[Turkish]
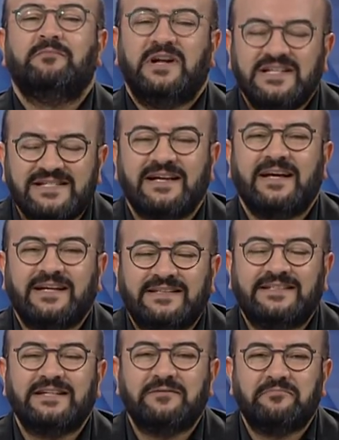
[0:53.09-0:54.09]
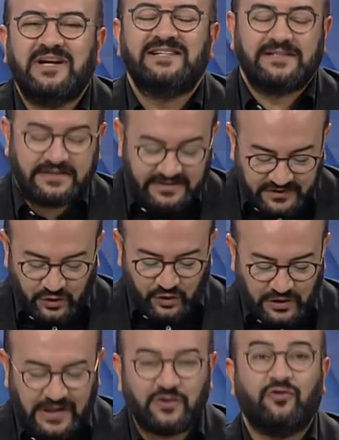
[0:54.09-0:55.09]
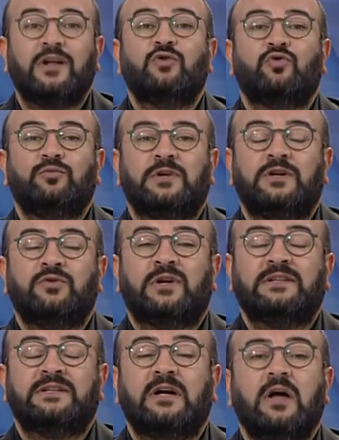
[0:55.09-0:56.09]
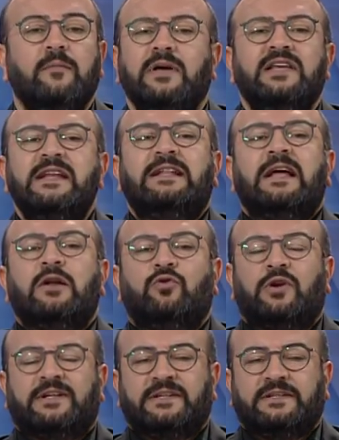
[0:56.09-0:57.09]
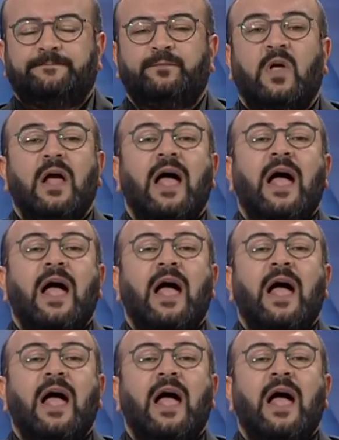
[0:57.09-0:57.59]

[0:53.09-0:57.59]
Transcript: Manisa'ya gittik. Manisa'daki sosyal güvenlik kurumlarına uğradık. Peki neden uğradık?